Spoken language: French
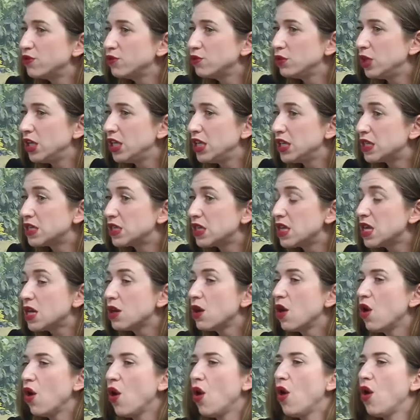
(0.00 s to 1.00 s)
nous les laisser
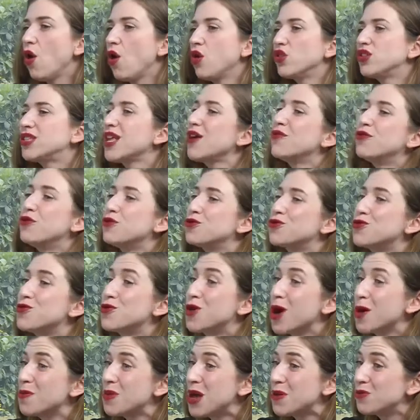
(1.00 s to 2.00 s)
ça vaut le coup
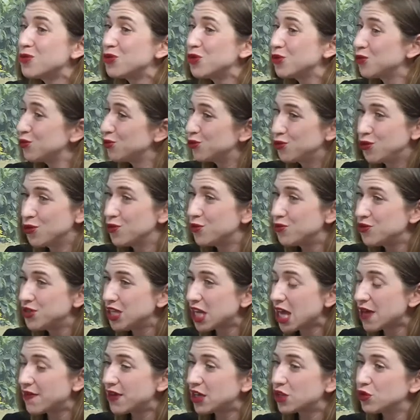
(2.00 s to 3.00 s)
quand même de, de
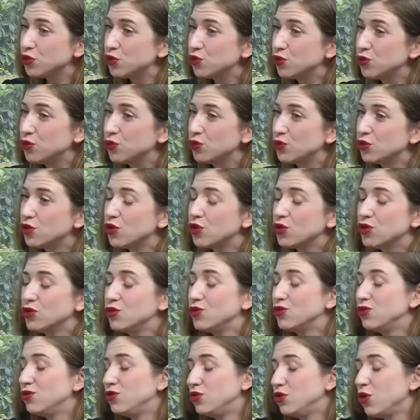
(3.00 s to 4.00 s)
venir avec nous, de,
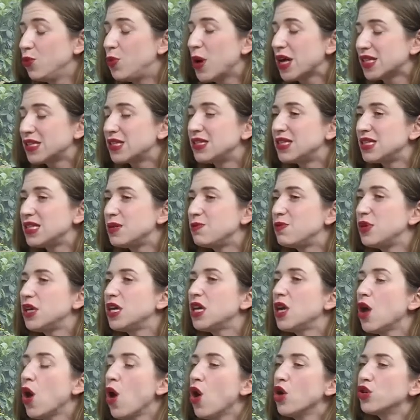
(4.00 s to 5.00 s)

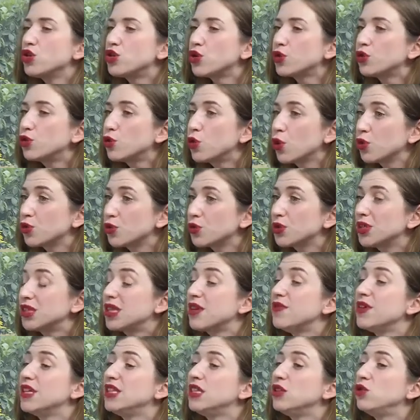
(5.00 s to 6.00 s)
participer, mm. surtout quand on est
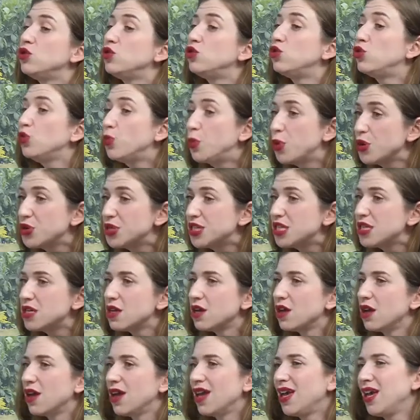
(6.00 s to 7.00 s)
avec des tout petits.
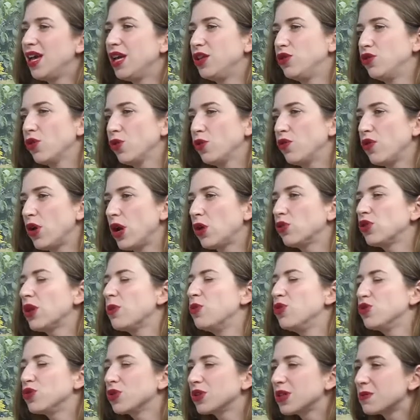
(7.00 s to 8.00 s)
Et donc voilà, on a
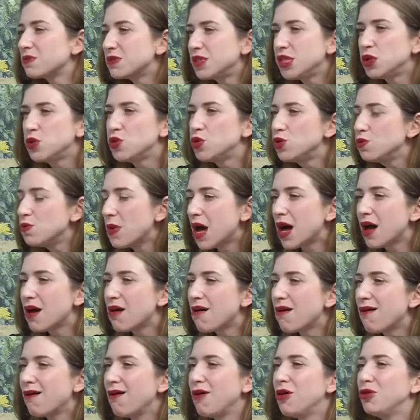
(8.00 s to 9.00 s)
besoin d'un petit coup de
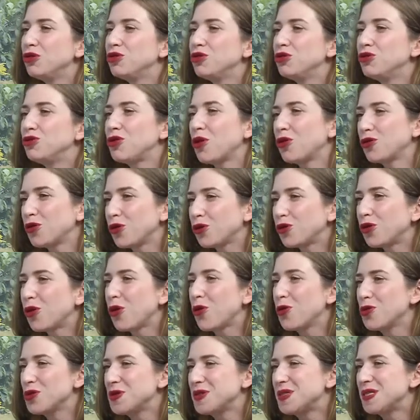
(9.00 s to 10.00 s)
main euh, de temps en temps
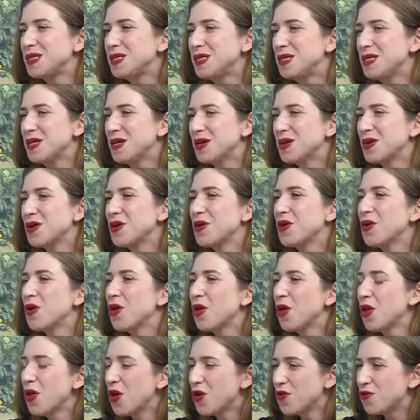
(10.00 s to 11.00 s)
aussi. C'est euh, sûr.
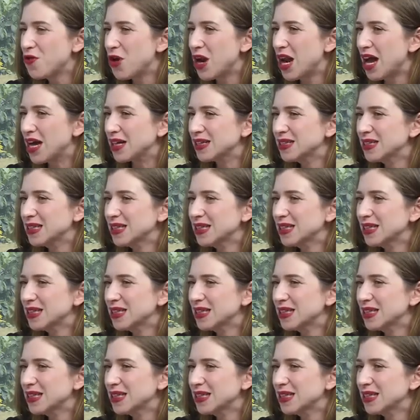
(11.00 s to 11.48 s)
Voilà.